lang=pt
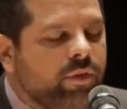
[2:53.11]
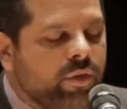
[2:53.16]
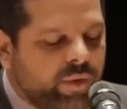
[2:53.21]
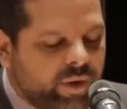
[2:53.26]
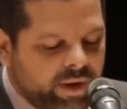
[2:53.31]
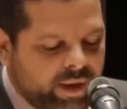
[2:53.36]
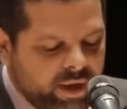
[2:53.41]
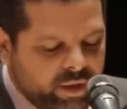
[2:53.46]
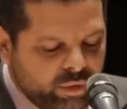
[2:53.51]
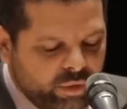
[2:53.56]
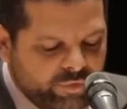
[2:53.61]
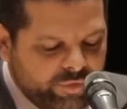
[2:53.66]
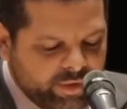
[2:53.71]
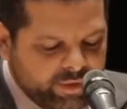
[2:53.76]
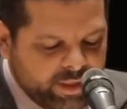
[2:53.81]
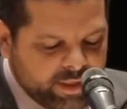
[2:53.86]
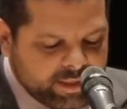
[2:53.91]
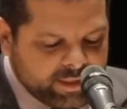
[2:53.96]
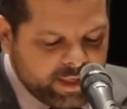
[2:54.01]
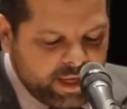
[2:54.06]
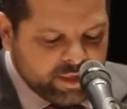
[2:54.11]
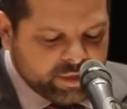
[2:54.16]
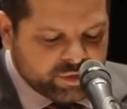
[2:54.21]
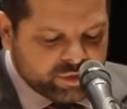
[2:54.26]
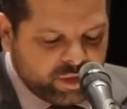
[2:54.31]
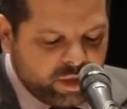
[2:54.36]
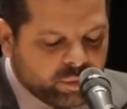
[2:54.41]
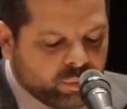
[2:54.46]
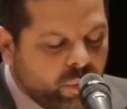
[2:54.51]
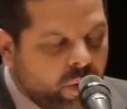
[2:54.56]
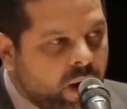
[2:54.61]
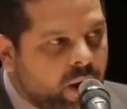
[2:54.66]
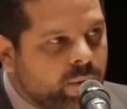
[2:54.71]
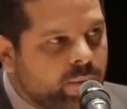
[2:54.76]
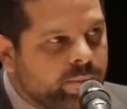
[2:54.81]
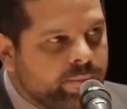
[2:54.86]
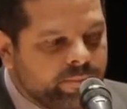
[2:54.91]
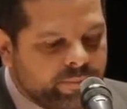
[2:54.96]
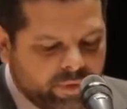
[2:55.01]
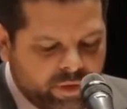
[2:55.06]
foi uma lei em 97
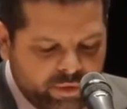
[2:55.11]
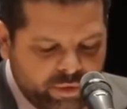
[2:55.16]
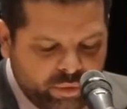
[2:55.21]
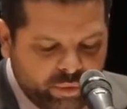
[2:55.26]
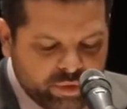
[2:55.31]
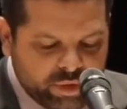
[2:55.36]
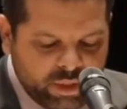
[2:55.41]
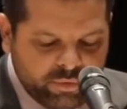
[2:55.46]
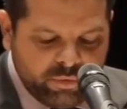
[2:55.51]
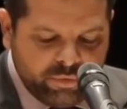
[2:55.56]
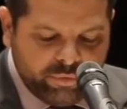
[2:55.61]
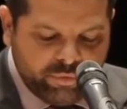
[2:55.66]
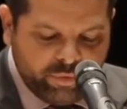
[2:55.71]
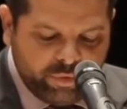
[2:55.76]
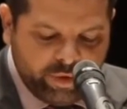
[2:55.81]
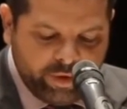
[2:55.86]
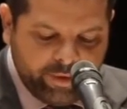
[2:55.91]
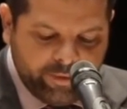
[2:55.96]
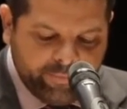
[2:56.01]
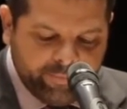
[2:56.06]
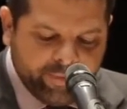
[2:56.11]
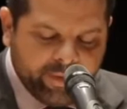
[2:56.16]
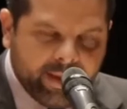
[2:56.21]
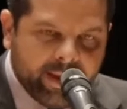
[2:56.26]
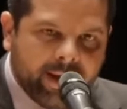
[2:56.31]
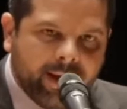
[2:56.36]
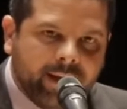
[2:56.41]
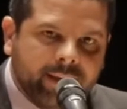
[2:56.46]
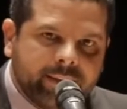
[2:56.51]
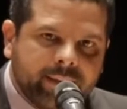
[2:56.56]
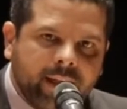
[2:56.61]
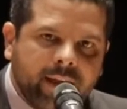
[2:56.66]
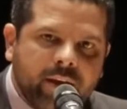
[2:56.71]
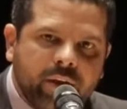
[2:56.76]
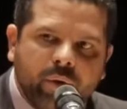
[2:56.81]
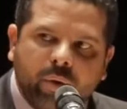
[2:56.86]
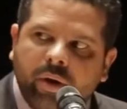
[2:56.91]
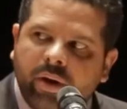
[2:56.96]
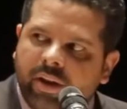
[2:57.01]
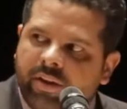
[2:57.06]
estadual, que inclusive foi
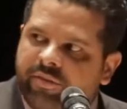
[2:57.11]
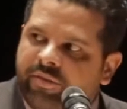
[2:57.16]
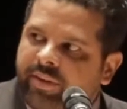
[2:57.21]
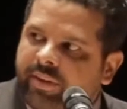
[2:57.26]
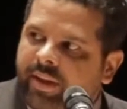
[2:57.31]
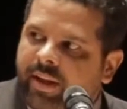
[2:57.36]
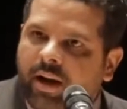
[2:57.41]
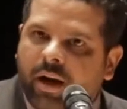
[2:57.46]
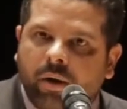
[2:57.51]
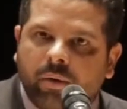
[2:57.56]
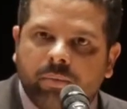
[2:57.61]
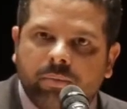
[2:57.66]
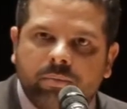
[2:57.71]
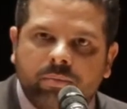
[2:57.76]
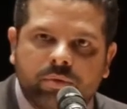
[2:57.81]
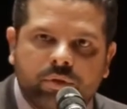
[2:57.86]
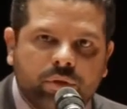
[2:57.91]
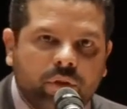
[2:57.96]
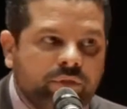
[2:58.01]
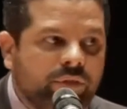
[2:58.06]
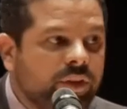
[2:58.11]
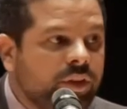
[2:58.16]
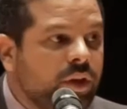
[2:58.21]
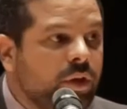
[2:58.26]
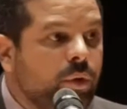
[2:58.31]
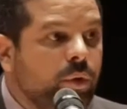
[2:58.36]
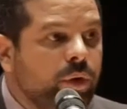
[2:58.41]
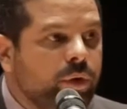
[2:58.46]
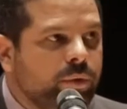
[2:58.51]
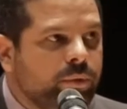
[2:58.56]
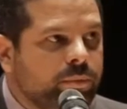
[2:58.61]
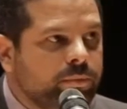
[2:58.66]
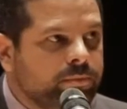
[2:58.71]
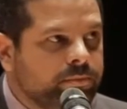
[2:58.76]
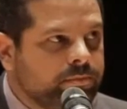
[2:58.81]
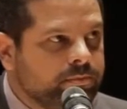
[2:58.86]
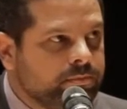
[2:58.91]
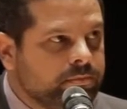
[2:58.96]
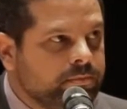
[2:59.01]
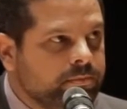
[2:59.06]
anterior à lei federal, de 98,
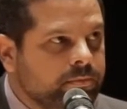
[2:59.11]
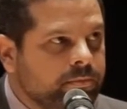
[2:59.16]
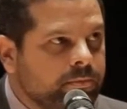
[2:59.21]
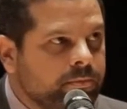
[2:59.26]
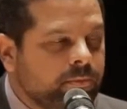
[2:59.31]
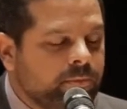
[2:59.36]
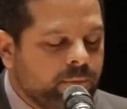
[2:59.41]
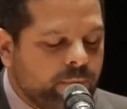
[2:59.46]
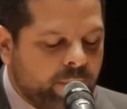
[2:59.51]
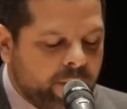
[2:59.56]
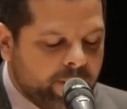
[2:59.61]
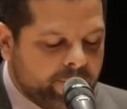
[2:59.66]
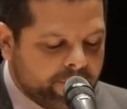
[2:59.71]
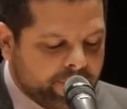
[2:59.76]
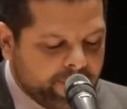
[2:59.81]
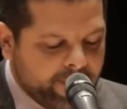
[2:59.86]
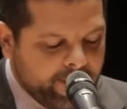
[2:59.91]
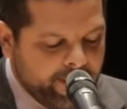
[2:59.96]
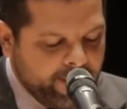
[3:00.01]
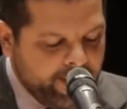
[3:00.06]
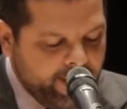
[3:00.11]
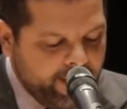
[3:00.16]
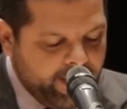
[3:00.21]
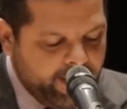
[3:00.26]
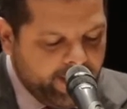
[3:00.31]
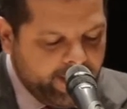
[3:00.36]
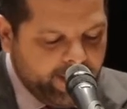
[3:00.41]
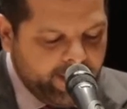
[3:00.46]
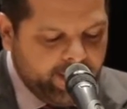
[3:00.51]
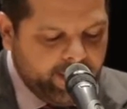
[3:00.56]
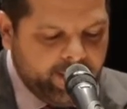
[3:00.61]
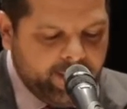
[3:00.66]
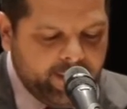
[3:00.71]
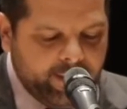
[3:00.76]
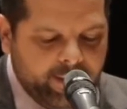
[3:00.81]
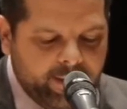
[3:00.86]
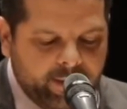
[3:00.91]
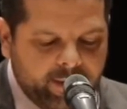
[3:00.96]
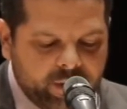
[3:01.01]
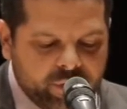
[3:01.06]
não é?
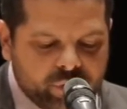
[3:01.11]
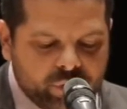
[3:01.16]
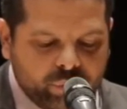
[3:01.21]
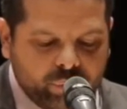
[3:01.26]
e que